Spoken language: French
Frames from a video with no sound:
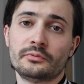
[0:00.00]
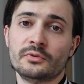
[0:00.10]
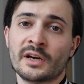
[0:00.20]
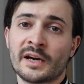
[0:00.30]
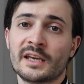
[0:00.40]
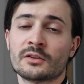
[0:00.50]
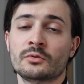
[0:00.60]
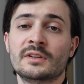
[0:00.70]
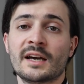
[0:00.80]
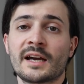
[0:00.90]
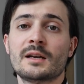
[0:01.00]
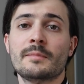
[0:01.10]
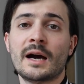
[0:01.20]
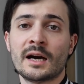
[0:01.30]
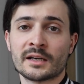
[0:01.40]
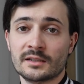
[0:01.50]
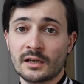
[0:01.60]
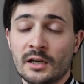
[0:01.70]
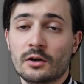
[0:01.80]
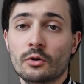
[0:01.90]
funéraire de Der el Bahari,
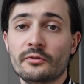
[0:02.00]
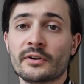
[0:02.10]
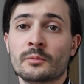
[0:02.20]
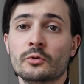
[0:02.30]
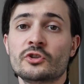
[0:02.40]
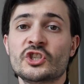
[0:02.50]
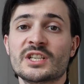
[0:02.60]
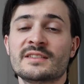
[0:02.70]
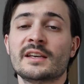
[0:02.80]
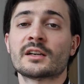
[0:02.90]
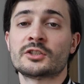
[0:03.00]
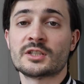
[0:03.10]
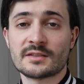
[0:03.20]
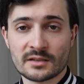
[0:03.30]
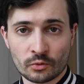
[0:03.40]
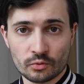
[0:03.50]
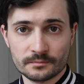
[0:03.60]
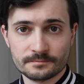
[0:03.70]
le fameux Djezer Djézerou.